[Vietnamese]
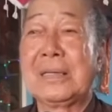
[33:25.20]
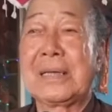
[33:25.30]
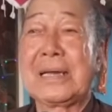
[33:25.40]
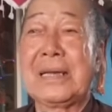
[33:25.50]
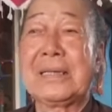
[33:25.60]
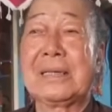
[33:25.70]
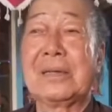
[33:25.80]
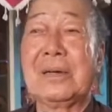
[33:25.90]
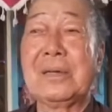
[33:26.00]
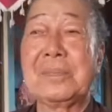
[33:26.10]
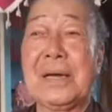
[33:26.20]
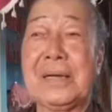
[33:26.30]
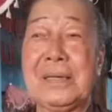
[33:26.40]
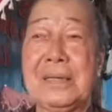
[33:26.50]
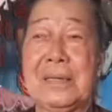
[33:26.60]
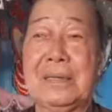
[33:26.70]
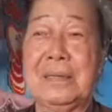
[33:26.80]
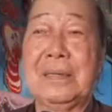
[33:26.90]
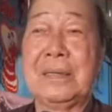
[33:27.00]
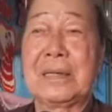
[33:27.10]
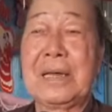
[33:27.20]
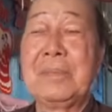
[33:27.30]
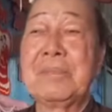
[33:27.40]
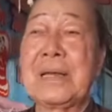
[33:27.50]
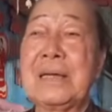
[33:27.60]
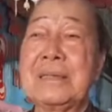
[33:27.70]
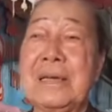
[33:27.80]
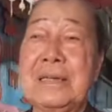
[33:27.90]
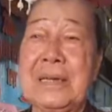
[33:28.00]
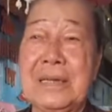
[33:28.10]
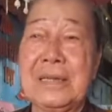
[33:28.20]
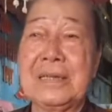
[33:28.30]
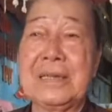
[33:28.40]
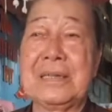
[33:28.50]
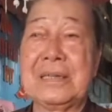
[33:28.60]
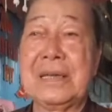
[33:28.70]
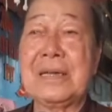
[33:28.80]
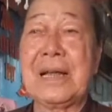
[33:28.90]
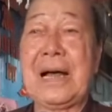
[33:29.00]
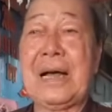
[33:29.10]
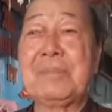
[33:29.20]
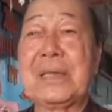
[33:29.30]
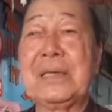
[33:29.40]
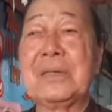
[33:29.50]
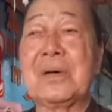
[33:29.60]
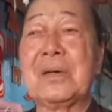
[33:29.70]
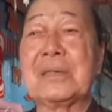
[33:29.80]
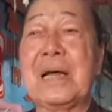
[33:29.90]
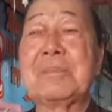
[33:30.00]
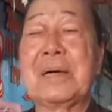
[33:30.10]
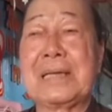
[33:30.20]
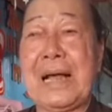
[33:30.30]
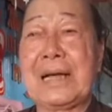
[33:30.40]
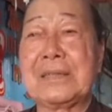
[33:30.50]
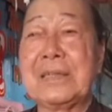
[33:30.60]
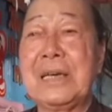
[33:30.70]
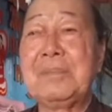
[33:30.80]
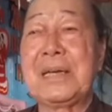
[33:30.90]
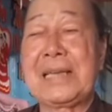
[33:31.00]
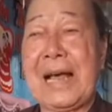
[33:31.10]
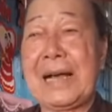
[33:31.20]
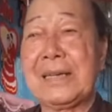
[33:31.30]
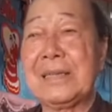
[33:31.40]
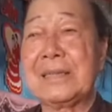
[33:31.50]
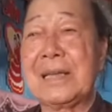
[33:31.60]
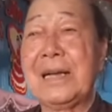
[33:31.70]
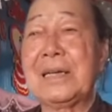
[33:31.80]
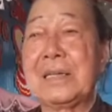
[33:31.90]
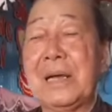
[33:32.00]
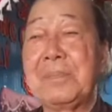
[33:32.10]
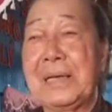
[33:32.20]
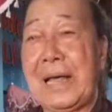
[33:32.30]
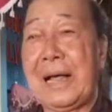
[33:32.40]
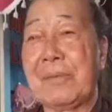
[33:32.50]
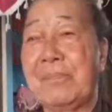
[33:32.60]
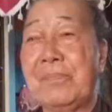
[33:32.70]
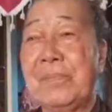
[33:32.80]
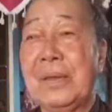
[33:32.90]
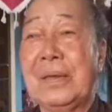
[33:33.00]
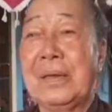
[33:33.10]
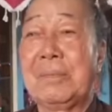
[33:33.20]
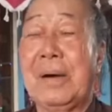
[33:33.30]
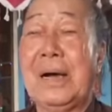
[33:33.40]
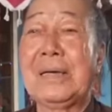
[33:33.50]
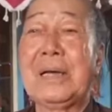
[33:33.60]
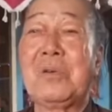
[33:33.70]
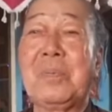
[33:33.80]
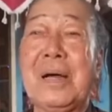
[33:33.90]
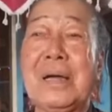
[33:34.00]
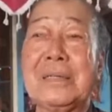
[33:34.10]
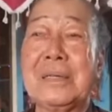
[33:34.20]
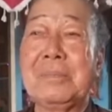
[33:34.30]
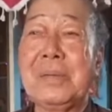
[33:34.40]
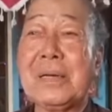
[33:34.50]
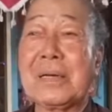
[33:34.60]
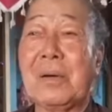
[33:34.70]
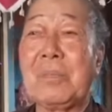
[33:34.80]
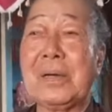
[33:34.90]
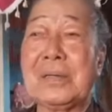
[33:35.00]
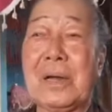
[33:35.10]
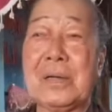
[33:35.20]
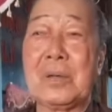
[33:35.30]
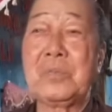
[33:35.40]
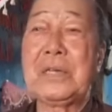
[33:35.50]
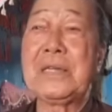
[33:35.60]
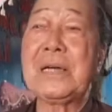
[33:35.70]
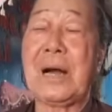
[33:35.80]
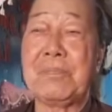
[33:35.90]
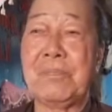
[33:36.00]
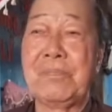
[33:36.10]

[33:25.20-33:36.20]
thành ra từ đó hôm nay nó à, kim thân thị hiện là gì tức là ám chỉ cho thân bằng vàng chứ kim là vàng đó thân là thân bằng vàng mà ở đây cô bác anh chị em biết đọc ra trong di thức học